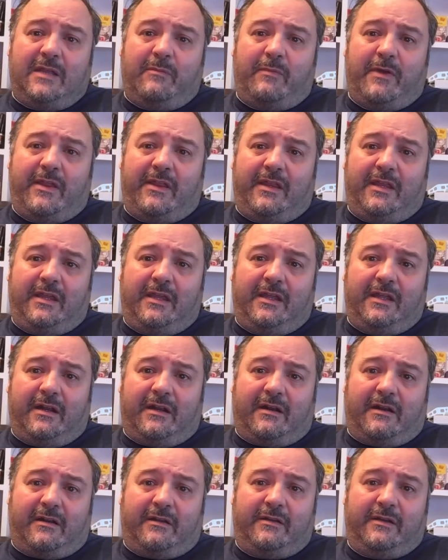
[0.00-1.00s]
pedir
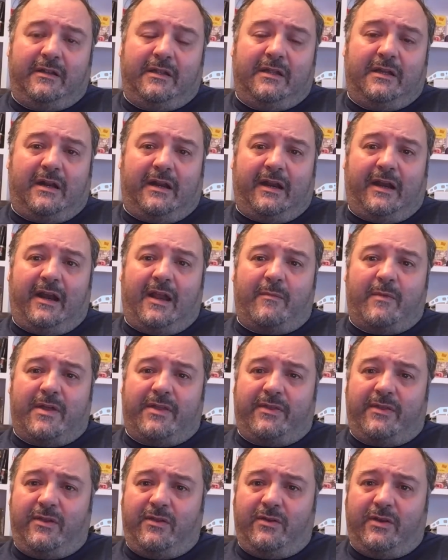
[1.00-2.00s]

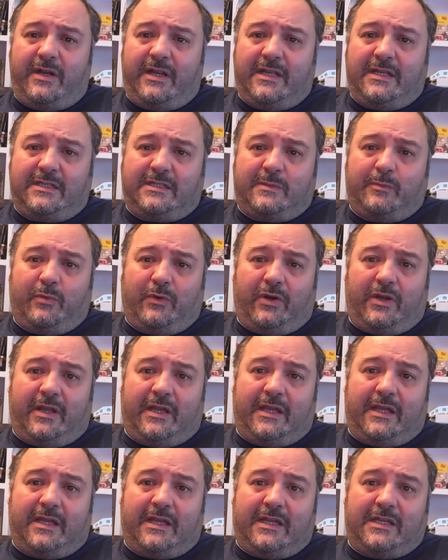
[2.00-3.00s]
reclamaciones
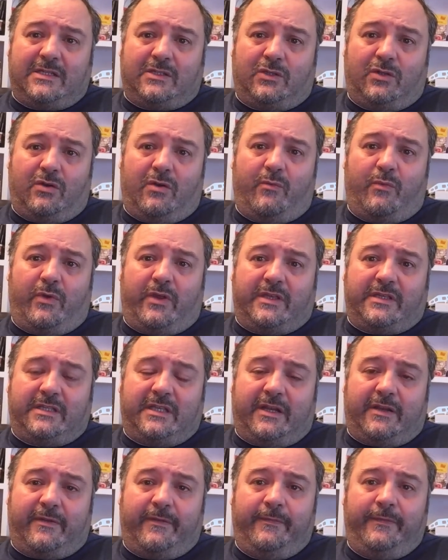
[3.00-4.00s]
porque esto no puede
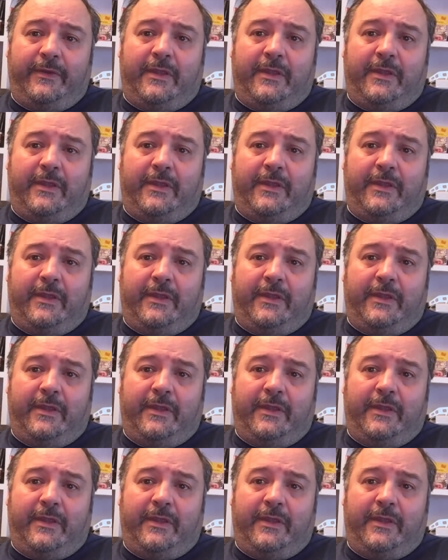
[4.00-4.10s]
ser.